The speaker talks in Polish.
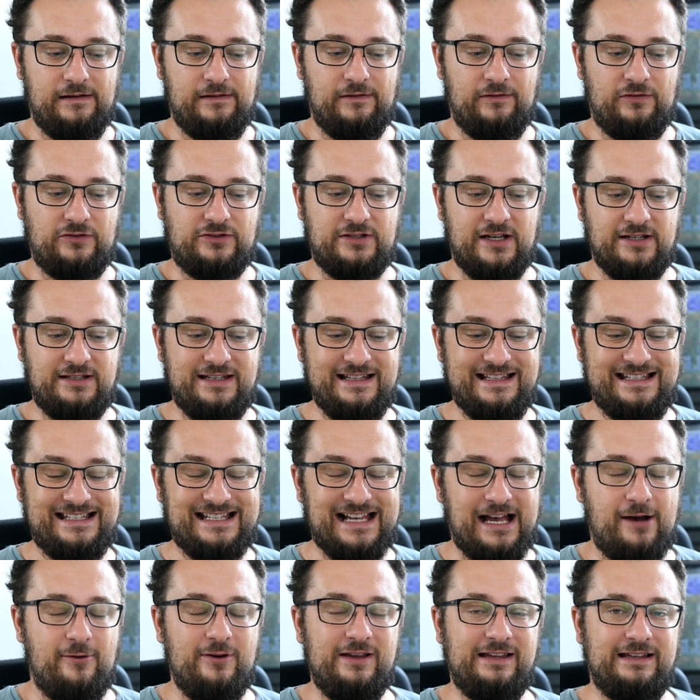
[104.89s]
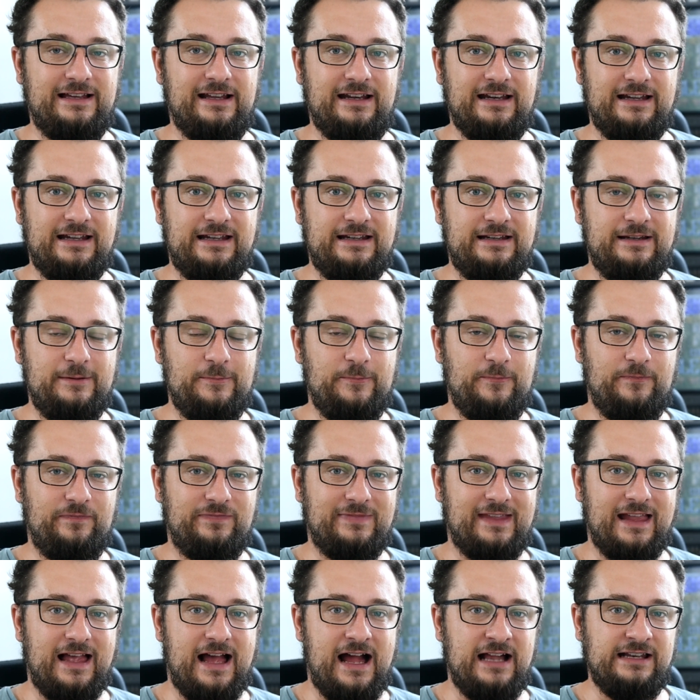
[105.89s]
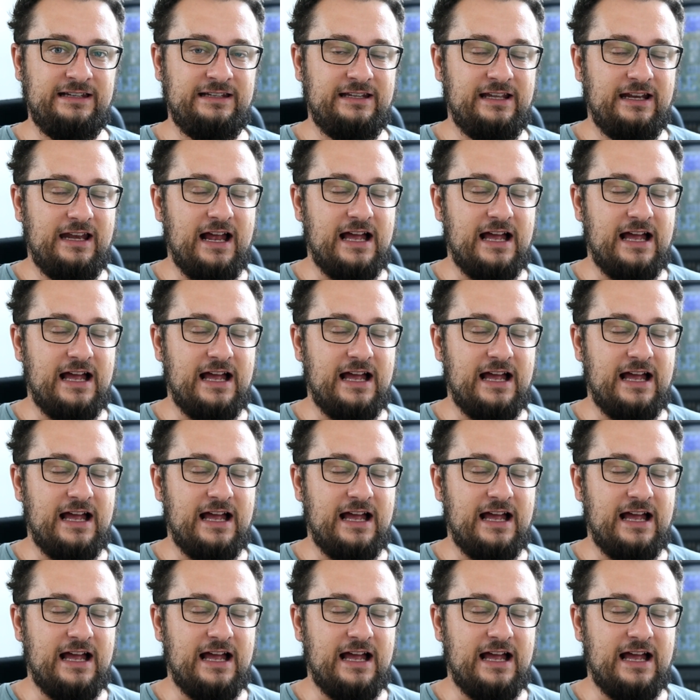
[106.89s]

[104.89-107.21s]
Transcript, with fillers: W czasie całej gry ani